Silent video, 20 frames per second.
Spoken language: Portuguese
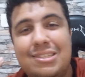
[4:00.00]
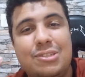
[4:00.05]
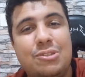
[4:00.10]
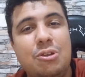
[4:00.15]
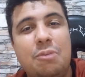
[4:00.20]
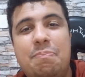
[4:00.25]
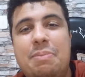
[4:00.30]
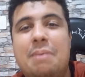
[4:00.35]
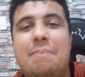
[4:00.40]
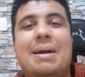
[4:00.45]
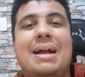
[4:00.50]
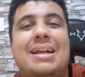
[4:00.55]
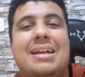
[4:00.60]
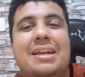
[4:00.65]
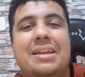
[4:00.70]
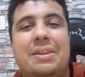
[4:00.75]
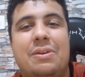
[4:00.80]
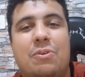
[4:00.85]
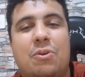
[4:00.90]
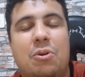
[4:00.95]
super
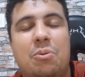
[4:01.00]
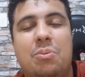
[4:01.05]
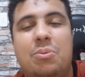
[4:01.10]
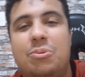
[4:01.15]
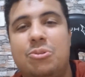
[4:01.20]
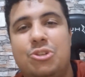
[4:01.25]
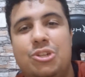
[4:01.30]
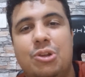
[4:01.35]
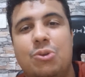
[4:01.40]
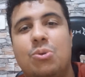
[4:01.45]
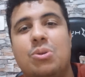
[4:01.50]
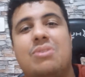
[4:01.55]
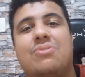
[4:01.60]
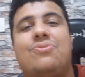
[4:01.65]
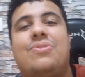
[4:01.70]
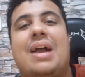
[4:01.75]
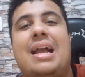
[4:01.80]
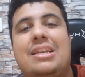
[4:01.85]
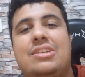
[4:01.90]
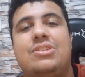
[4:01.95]
bacana como o she
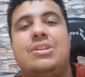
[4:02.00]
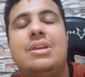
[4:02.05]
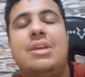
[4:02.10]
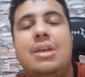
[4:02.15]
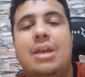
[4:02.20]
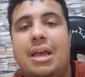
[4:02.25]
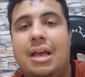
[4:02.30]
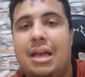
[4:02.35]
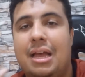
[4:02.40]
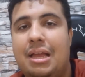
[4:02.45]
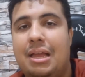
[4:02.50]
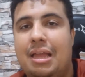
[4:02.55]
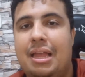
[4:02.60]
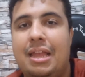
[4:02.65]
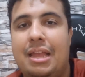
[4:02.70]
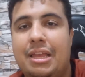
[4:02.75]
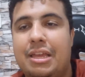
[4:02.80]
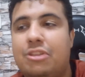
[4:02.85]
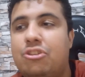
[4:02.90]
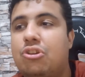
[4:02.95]
faz,
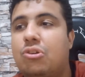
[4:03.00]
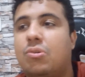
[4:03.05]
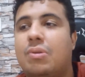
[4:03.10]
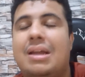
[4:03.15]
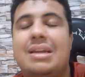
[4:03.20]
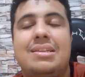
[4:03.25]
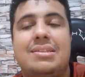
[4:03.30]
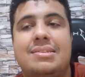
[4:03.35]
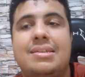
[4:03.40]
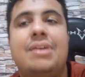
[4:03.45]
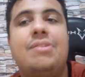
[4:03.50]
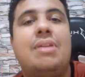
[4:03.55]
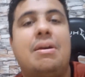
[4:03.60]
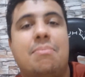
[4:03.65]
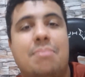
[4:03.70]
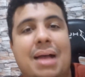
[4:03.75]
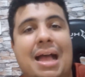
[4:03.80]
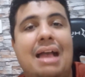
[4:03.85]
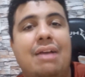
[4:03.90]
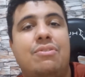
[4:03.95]
uh, ridicularizando a
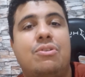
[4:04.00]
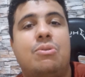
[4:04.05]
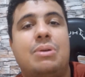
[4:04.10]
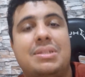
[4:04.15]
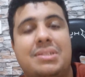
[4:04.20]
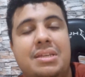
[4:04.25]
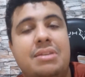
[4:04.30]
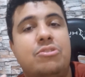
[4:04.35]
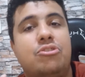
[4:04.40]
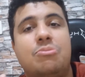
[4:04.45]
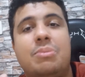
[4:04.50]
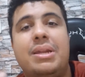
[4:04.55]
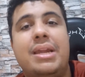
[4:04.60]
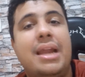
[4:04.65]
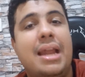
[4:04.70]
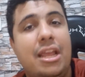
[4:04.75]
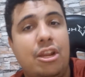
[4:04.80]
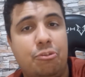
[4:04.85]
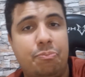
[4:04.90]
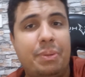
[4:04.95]
Marvel, assim, de
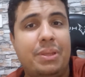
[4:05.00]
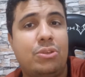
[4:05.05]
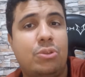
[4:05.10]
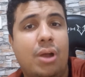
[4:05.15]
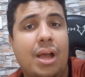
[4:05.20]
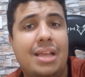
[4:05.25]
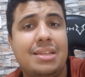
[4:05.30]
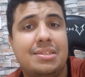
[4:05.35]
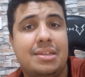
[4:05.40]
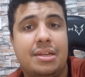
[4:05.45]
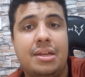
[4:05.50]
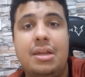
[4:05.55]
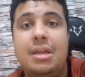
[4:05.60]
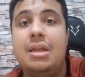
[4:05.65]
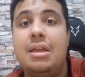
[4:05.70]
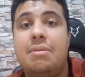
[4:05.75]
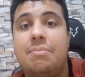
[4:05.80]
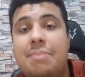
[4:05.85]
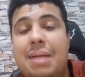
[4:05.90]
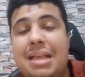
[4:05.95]
maneira respeitosa.
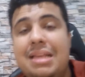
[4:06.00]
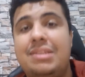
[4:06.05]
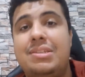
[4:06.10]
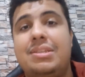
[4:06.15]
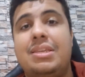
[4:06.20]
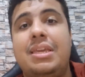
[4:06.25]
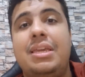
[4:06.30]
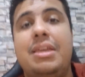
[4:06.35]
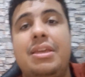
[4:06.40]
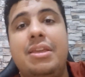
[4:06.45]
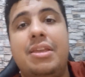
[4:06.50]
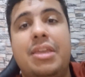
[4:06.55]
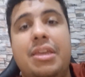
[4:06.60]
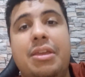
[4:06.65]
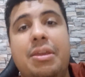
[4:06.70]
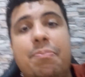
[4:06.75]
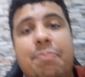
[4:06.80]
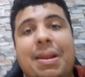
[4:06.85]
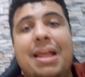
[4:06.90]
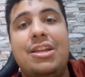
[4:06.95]
Mas que,
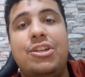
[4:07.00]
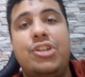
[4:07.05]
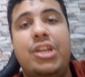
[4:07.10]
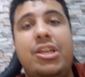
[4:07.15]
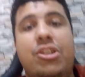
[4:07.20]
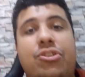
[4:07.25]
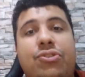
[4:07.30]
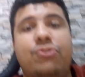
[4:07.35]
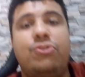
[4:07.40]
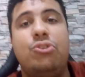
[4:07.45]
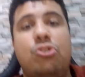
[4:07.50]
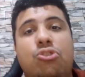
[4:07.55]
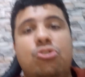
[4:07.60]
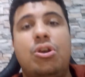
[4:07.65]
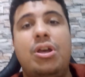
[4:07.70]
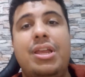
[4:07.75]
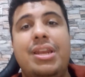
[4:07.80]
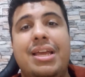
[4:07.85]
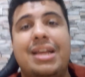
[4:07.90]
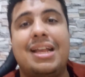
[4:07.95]
que pra gente
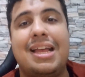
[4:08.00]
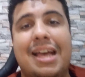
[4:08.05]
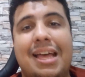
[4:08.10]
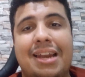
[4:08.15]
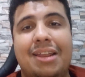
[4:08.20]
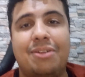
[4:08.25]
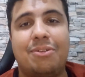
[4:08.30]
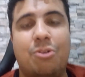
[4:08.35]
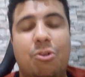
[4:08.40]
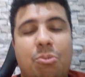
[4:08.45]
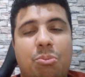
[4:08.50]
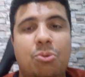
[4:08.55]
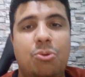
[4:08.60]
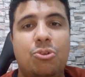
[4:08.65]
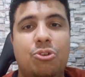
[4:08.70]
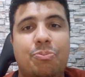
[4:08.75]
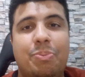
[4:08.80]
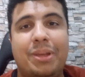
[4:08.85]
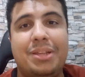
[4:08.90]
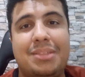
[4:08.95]
funciona, cara. Como
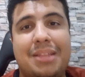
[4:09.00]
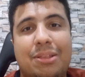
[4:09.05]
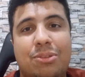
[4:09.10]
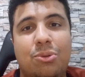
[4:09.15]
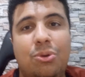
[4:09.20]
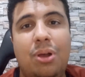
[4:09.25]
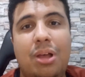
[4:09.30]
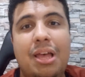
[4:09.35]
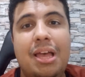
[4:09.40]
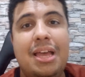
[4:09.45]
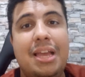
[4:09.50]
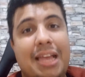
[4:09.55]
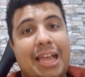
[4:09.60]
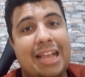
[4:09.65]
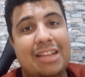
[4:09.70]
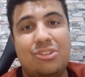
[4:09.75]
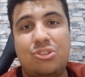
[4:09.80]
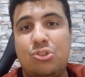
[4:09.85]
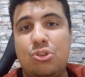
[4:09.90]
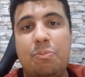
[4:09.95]
espectador,
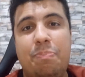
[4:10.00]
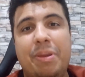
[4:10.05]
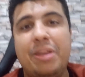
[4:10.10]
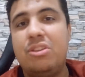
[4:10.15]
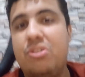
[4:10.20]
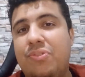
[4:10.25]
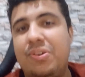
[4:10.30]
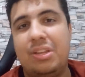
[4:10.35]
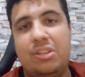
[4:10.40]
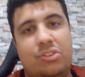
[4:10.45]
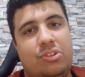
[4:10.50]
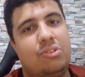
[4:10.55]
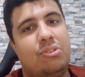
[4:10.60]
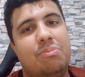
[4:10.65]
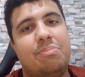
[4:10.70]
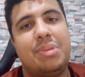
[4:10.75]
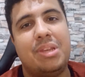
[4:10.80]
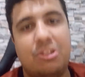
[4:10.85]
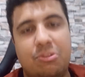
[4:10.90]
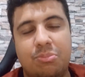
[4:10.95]
é super divertido
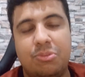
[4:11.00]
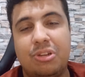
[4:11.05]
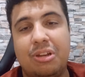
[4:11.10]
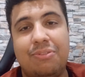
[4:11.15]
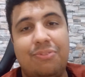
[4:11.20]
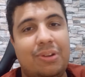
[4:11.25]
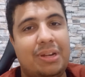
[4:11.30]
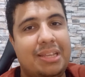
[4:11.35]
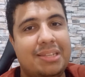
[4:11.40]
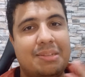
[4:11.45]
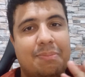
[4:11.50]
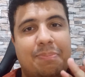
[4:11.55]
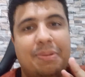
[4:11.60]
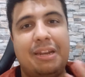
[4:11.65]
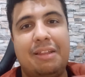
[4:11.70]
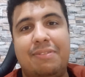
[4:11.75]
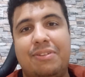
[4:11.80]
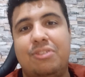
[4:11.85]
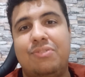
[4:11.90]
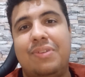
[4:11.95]
mesmo. Eu já falei essa
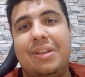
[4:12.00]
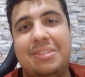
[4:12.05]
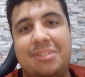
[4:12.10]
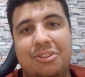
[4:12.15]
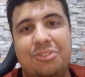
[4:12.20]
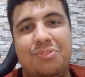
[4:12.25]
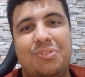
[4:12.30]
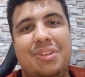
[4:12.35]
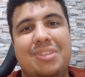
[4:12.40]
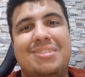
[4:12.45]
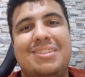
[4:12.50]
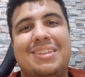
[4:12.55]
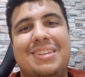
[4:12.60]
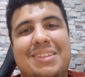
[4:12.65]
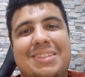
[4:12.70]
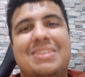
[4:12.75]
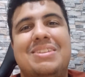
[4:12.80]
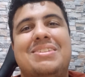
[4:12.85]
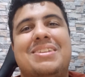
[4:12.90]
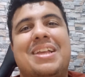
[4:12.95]
palavra diversas vezes
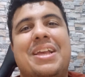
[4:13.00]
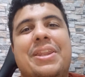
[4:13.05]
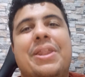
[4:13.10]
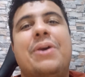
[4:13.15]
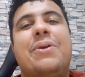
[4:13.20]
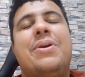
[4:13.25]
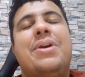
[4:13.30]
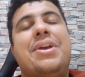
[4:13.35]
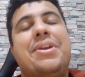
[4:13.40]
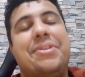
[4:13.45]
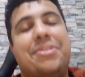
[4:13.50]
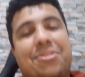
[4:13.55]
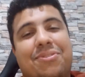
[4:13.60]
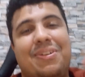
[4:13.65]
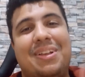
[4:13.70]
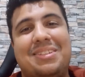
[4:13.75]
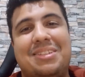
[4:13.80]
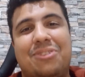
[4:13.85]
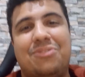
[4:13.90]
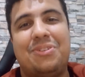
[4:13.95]
aqui nesse canal,
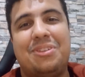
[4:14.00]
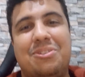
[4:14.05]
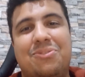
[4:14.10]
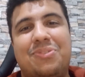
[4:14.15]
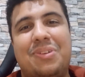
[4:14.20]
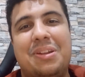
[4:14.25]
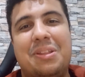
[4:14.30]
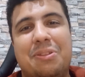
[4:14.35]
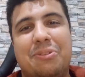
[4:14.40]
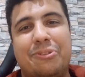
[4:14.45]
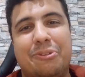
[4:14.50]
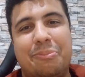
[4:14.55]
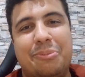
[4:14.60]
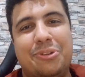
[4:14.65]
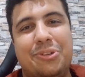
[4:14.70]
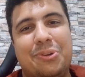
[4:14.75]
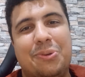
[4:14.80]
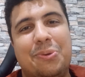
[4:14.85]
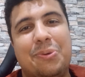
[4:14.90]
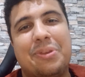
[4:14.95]
diversas vezes falando sobre
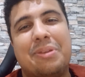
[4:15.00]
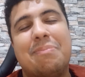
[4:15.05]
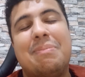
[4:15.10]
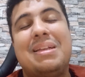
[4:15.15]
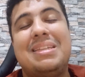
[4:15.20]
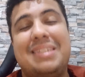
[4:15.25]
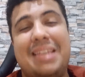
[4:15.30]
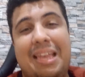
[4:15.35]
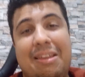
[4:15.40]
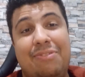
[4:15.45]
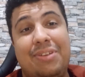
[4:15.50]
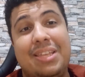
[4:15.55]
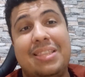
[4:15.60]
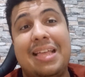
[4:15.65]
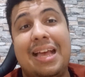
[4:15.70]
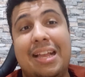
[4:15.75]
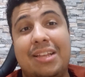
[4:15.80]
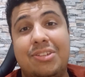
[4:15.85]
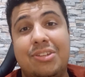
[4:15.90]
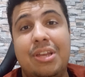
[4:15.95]
she mas é
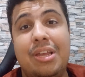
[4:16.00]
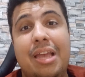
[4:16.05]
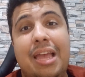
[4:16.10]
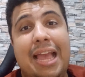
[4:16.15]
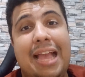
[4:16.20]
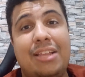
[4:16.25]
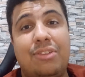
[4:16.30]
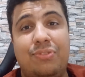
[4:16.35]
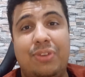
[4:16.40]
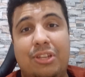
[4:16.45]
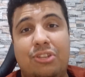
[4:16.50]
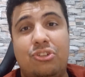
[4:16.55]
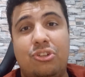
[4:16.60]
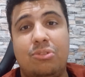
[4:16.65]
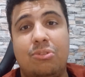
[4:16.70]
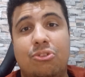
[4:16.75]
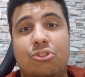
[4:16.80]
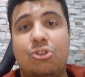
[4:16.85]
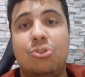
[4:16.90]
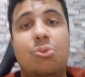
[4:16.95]
verdade é
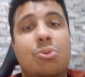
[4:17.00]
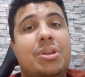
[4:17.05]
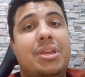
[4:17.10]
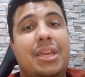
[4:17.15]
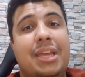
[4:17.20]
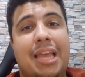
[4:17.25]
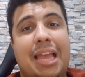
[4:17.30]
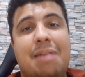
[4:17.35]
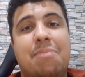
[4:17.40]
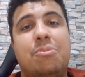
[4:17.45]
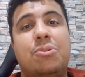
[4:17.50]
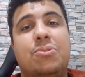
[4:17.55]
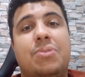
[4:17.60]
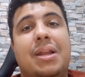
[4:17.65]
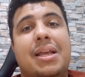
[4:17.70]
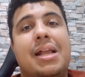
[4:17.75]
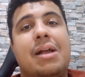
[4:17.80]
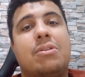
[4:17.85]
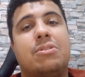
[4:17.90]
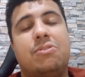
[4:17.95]
divertido. she é muito
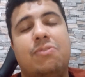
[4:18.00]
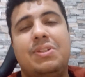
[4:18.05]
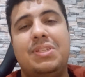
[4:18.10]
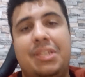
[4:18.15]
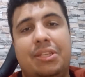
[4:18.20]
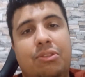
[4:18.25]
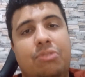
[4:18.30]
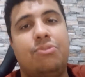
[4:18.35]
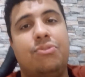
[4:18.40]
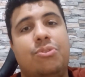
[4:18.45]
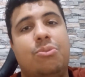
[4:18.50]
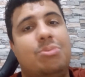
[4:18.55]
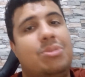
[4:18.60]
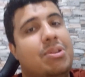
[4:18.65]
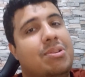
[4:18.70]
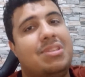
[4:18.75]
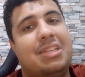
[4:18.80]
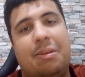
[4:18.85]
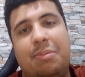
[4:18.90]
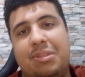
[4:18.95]
legal. Se você não viu,
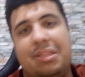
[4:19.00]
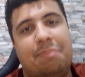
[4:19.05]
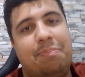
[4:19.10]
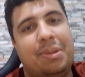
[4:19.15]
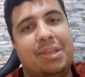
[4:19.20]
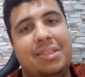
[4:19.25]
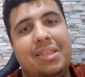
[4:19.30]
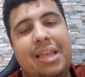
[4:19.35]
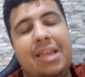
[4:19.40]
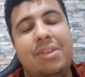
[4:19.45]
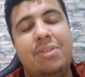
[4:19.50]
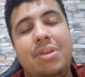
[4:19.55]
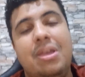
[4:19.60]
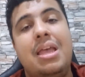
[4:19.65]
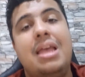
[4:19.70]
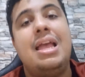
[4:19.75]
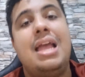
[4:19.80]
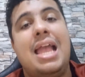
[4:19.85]
você não sabe o que está perdendo.